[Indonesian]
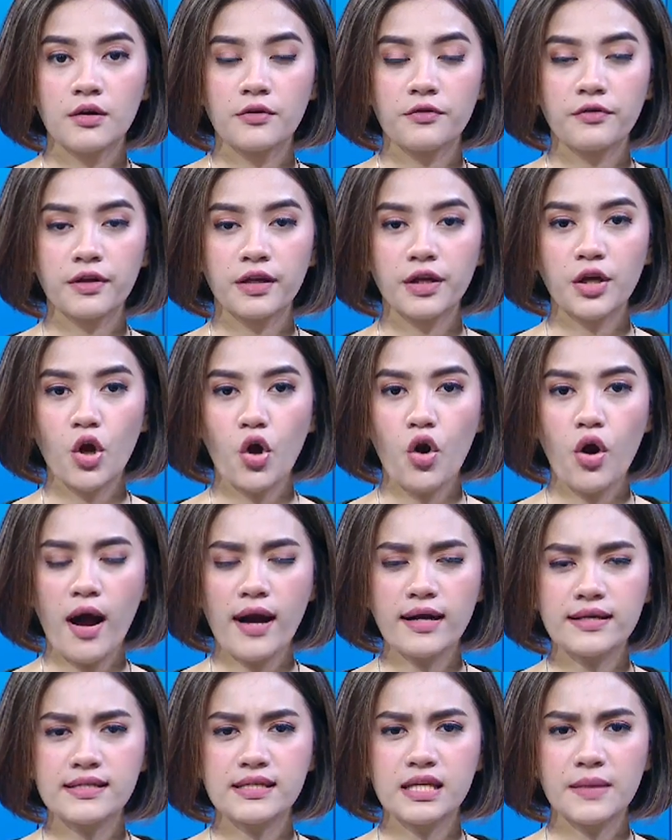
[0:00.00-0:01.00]
Video
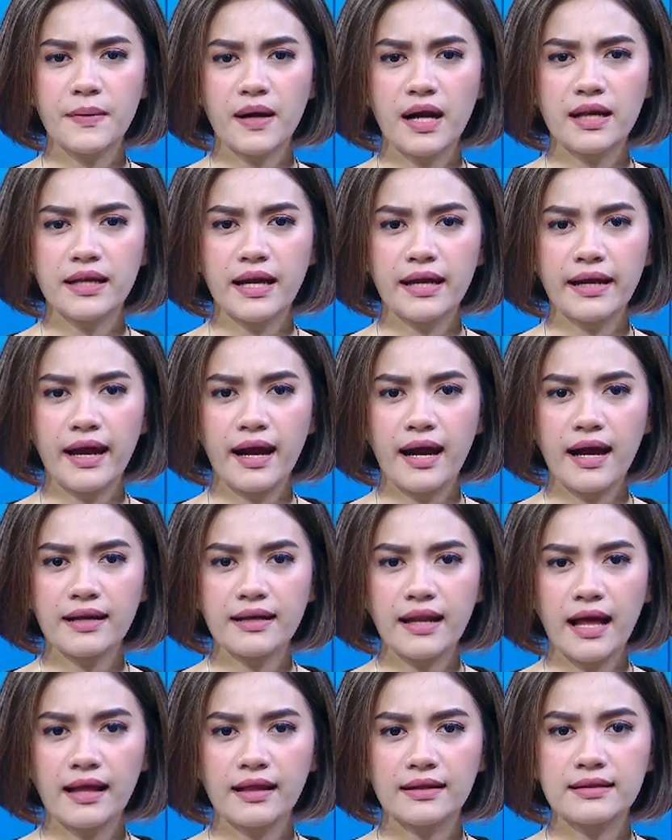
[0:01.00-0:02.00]
aksi
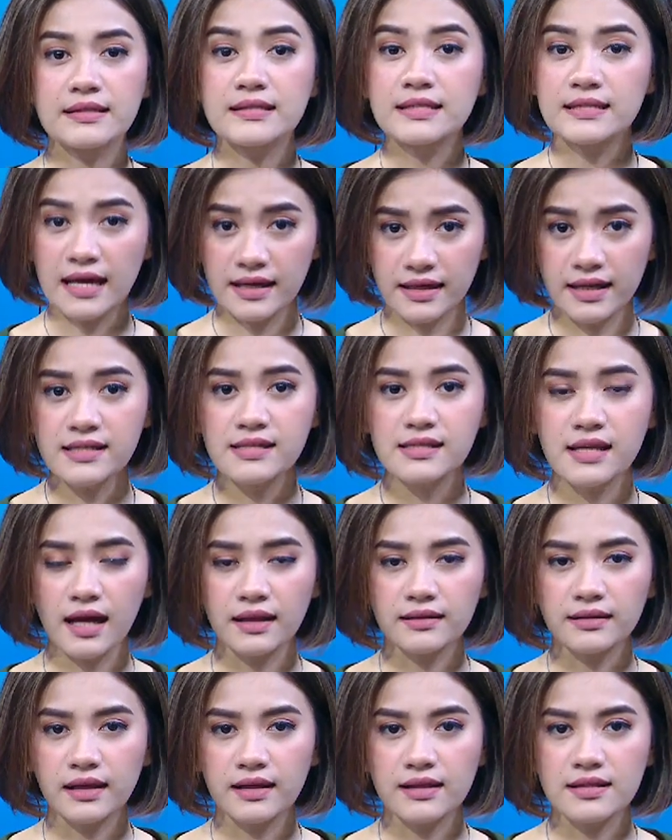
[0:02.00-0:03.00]
penganiayaan sadis
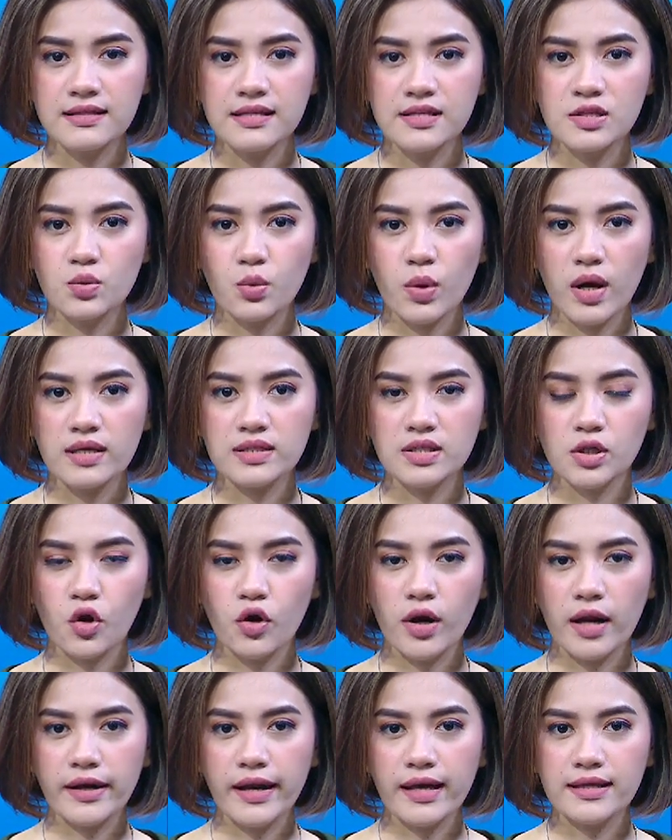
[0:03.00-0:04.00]
antar siswa
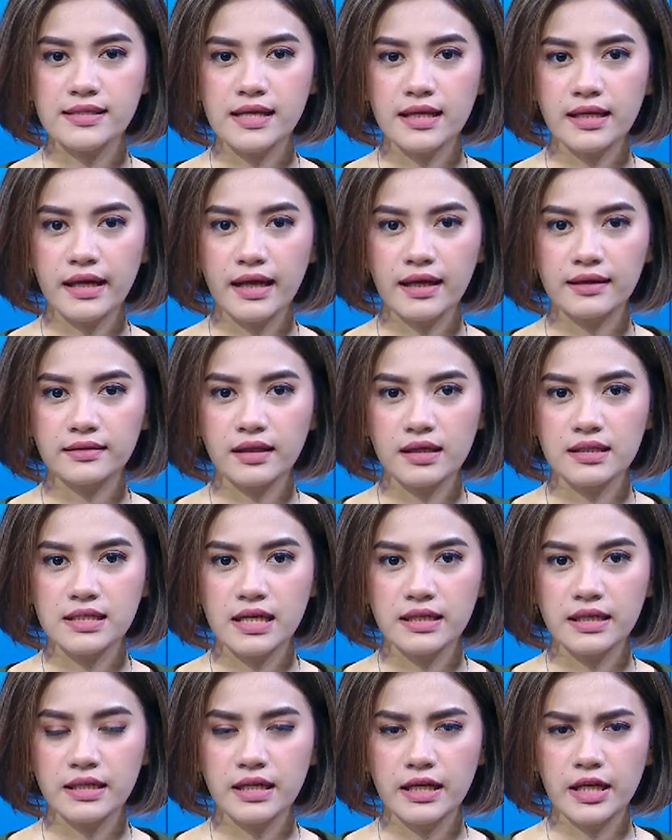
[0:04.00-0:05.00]
sekolah dasar yang
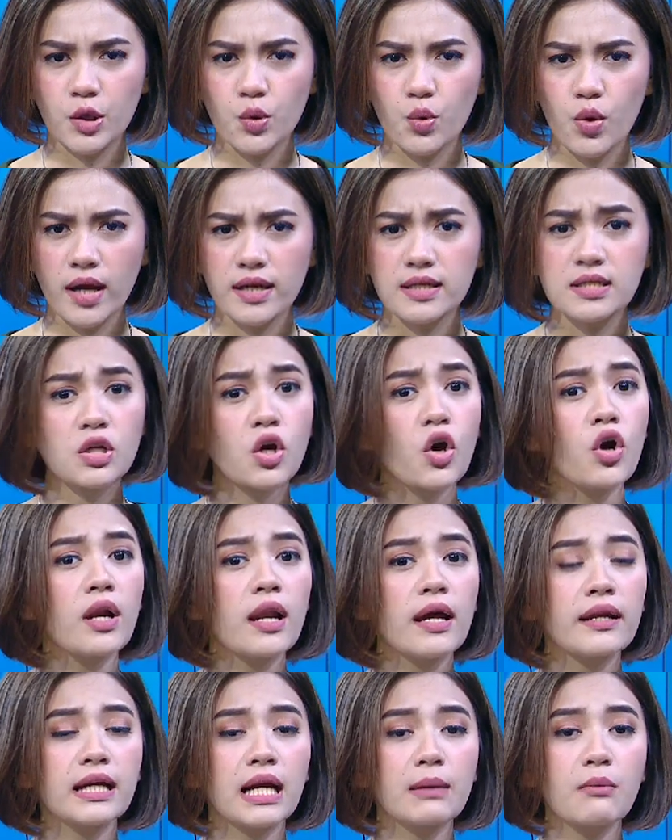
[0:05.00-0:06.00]
terjadi di lingkungan
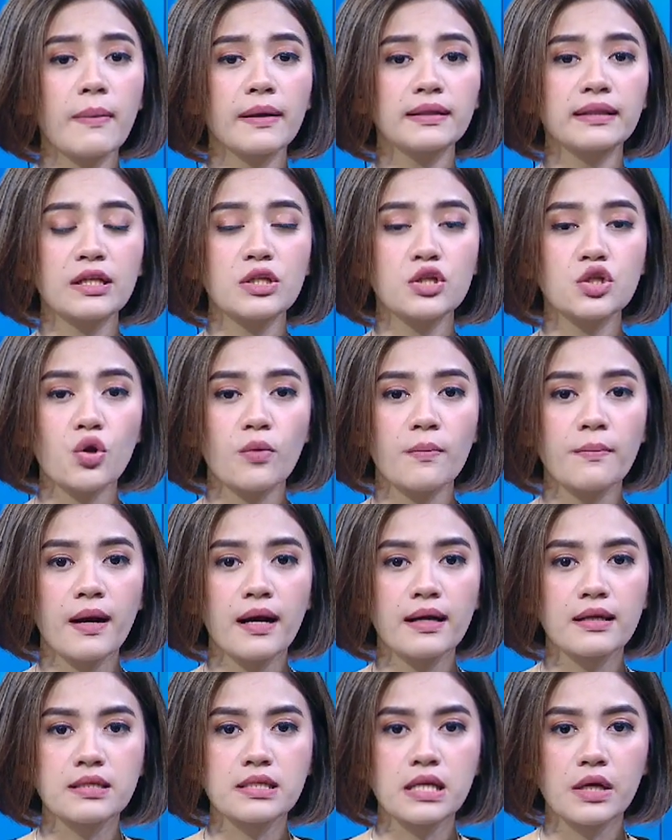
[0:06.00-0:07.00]
sekolah di Kabupaten
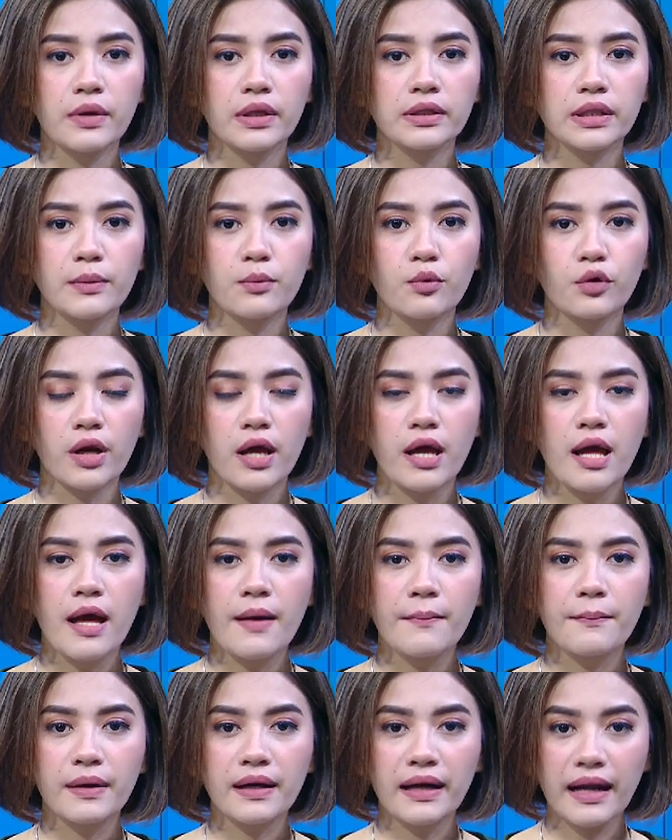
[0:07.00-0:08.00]
Jombang, Jawa Timur
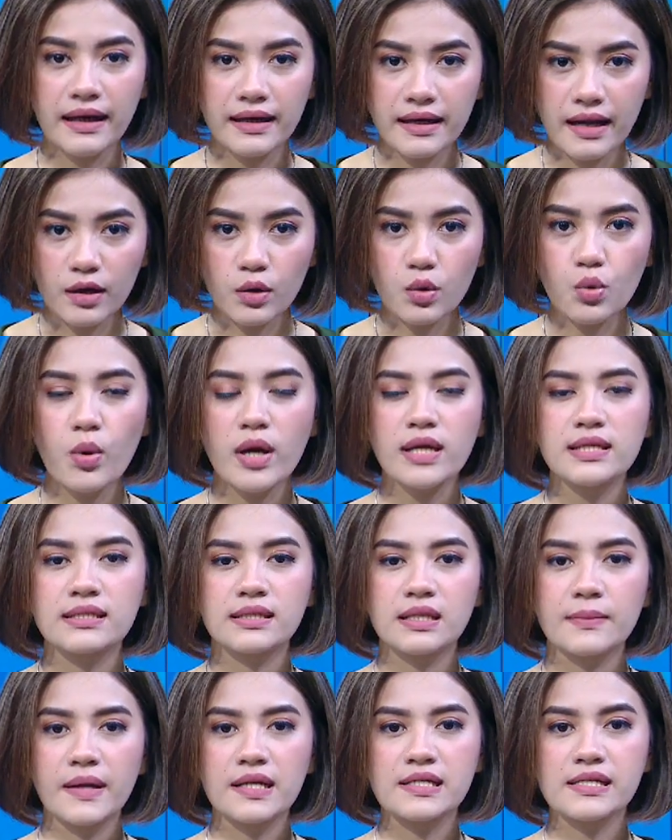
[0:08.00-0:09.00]
beredar luas
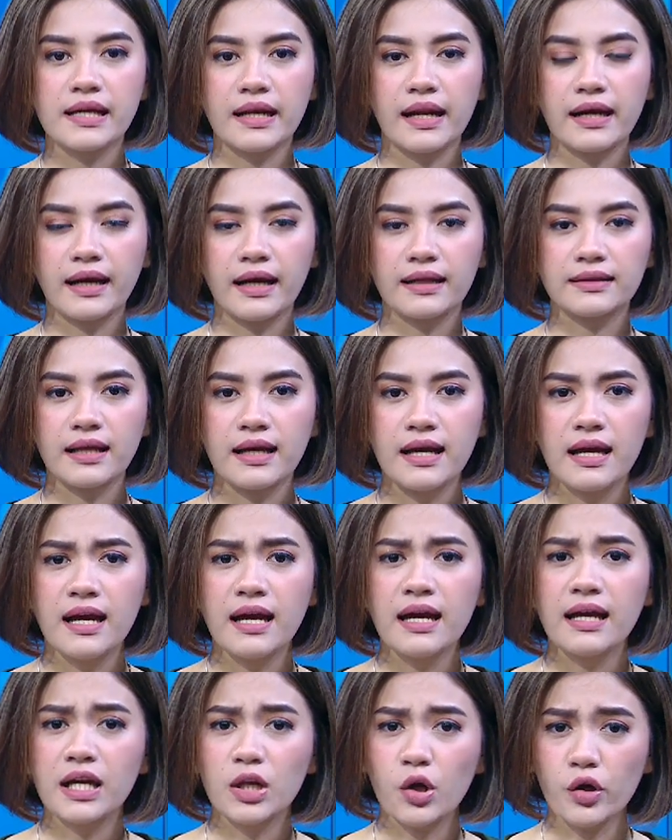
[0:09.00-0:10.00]
di masyarakat.
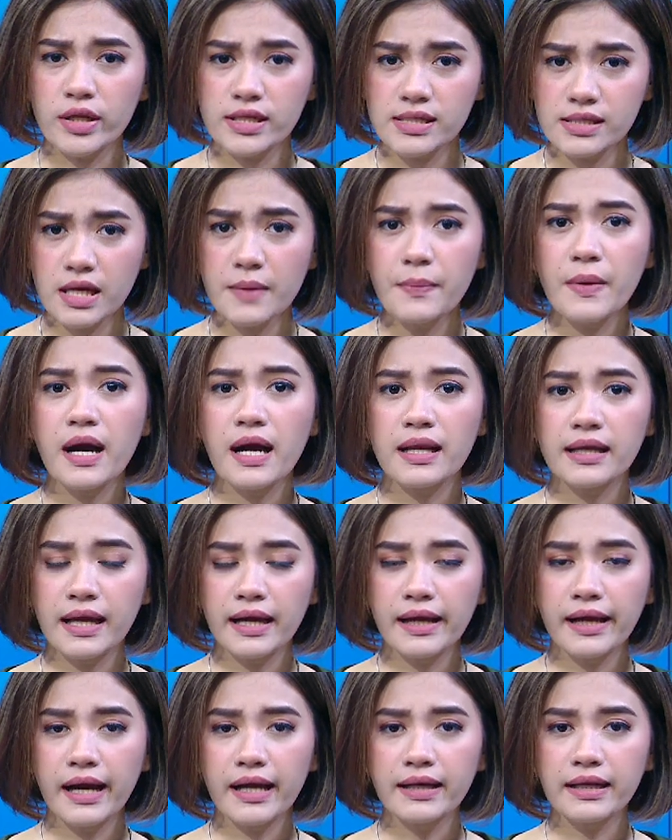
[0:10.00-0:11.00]
Ironisnya
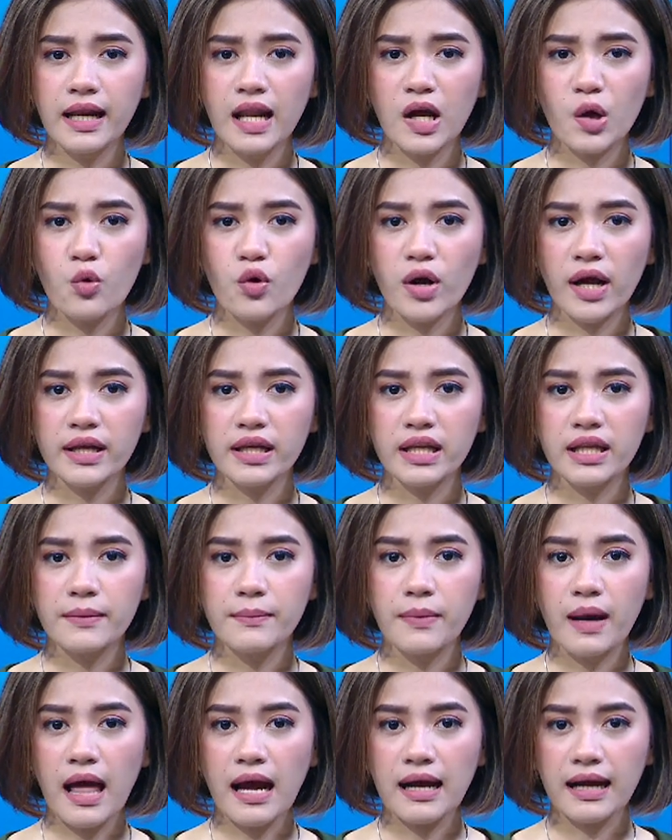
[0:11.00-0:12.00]
penganiayaan dilakukan di
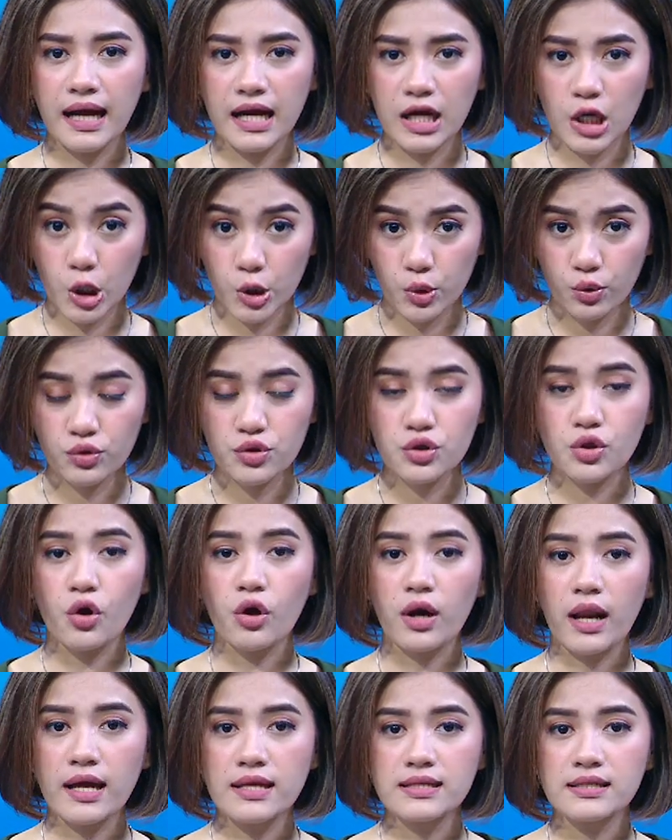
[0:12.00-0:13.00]
belakang gedung
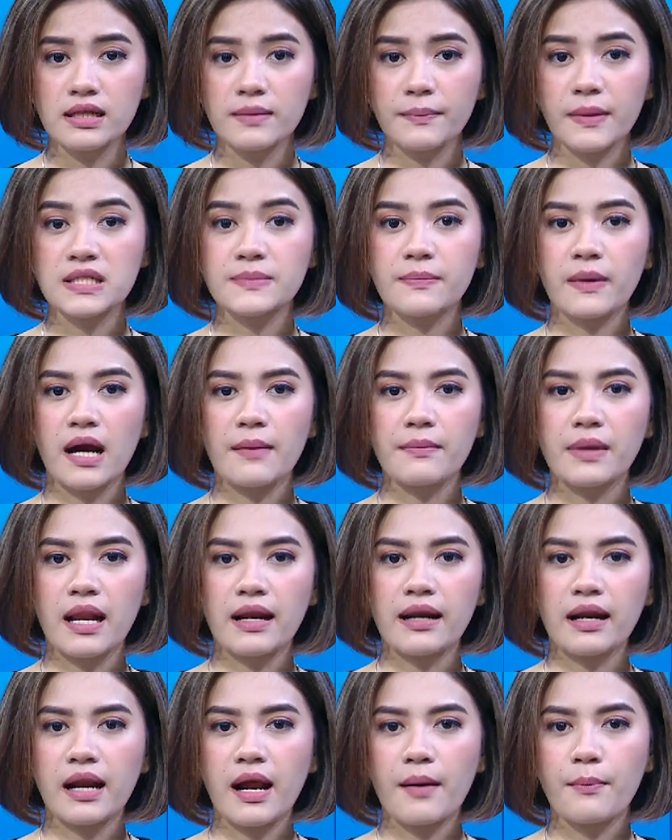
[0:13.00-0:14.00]
sekolah selepas
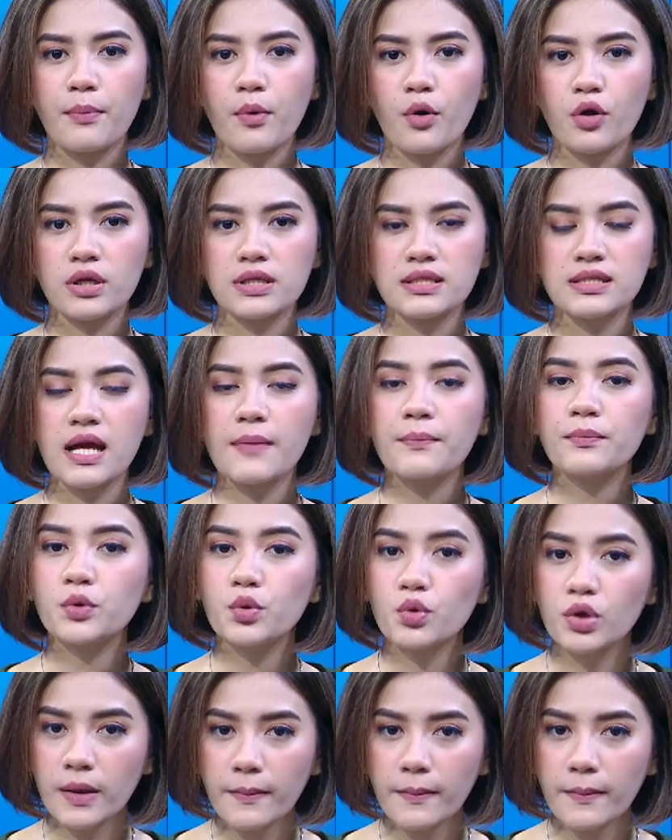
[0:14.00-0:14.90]
pengambilan rapor Sabtu